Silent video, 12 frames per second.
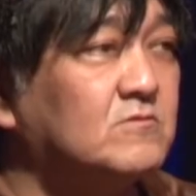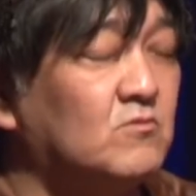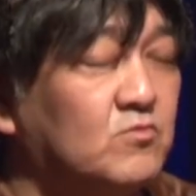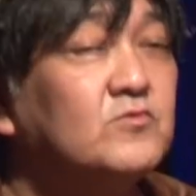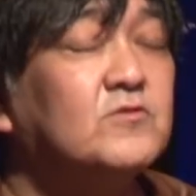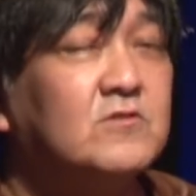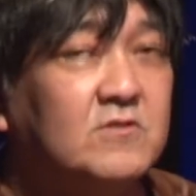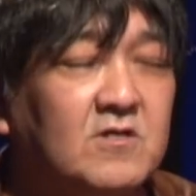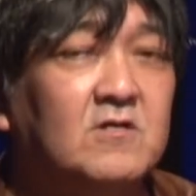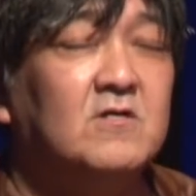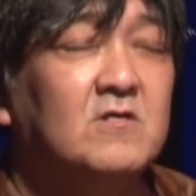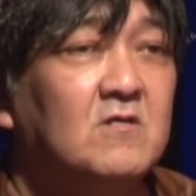と思っ
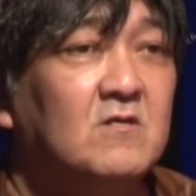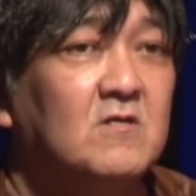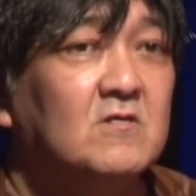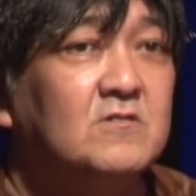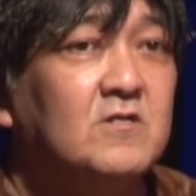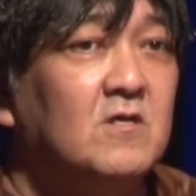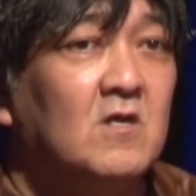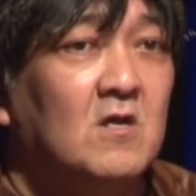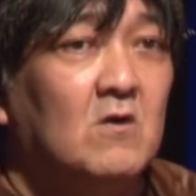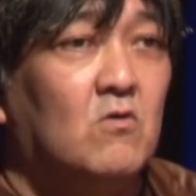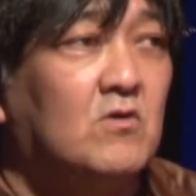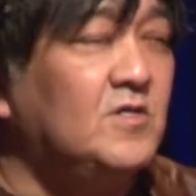て、で
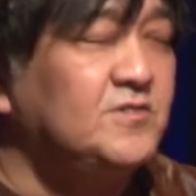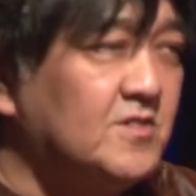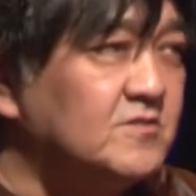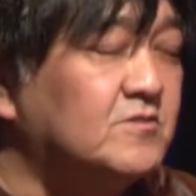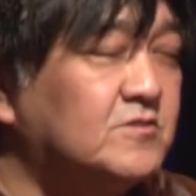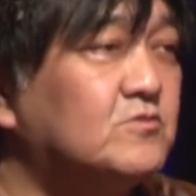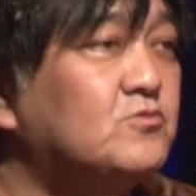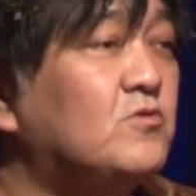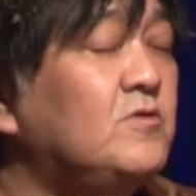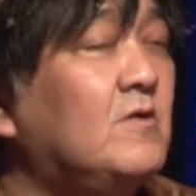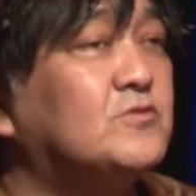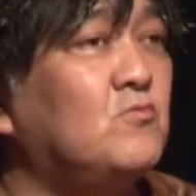お母さんっていう
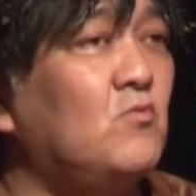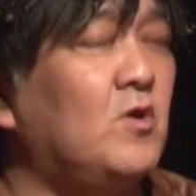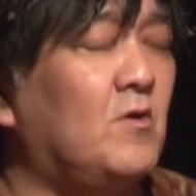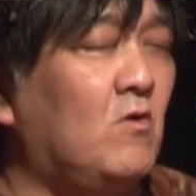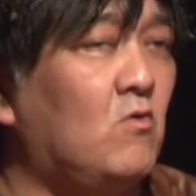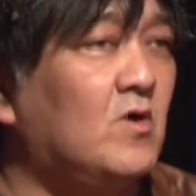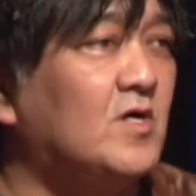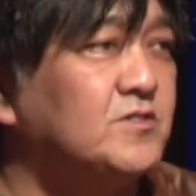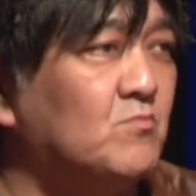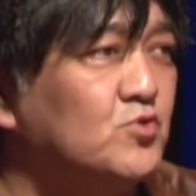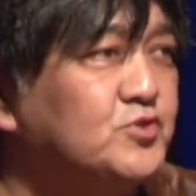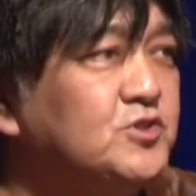時にはその頃はお母
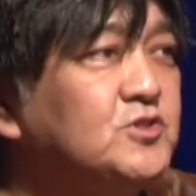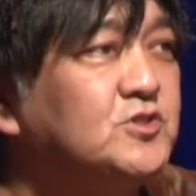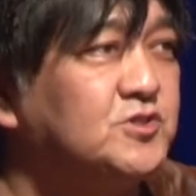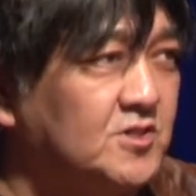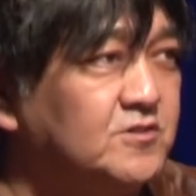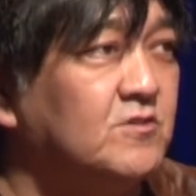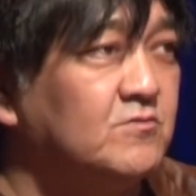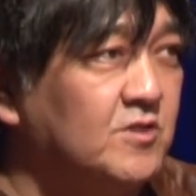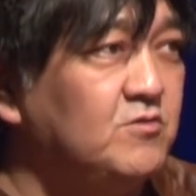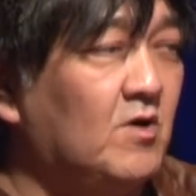さんも信じちゃってるんで、